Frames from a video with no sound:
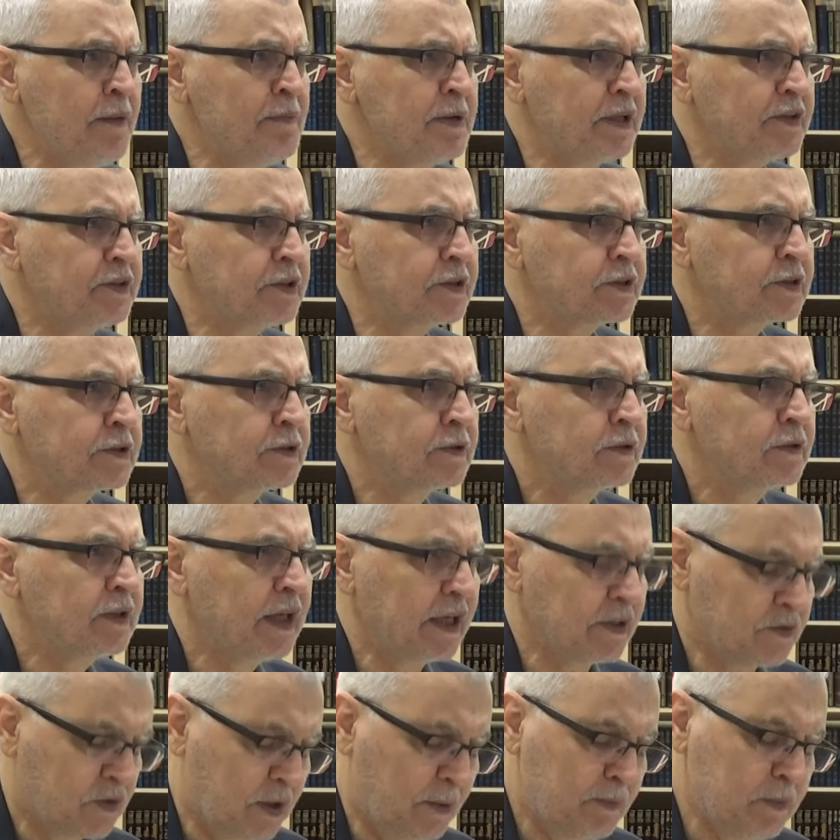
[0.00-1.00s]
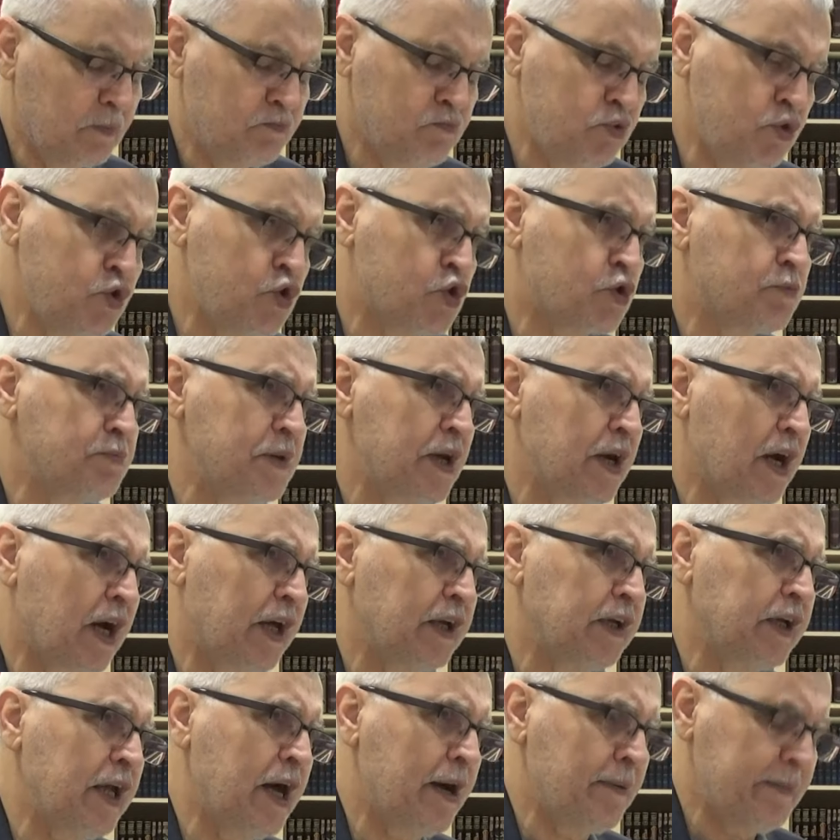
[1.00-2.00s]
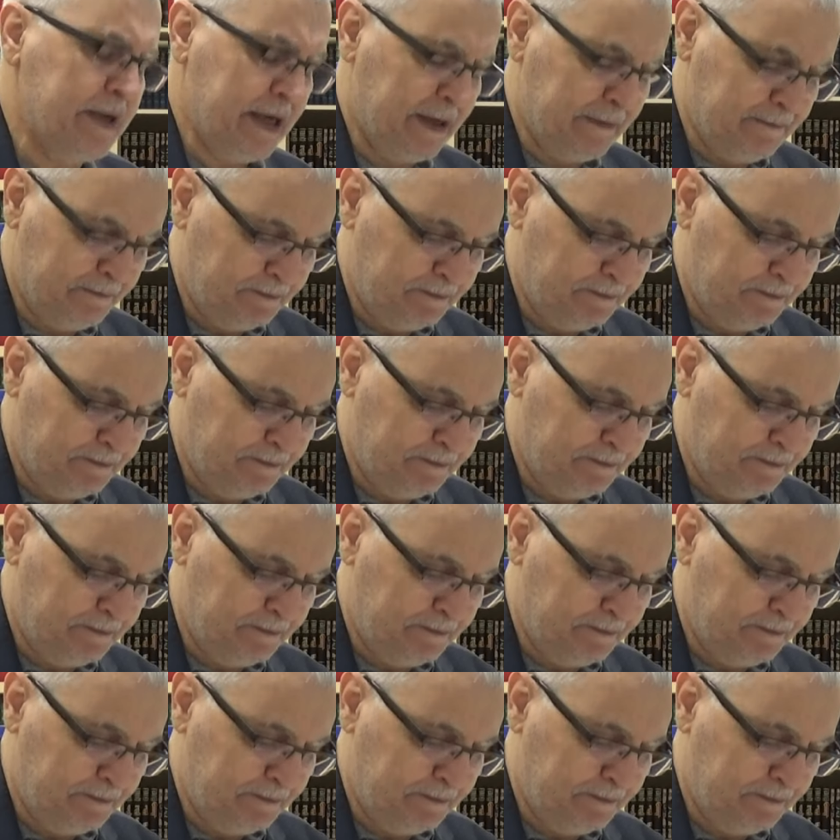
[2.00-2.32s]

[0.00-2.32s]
midir? Evet. Ha, tabii. Büyük bir allame.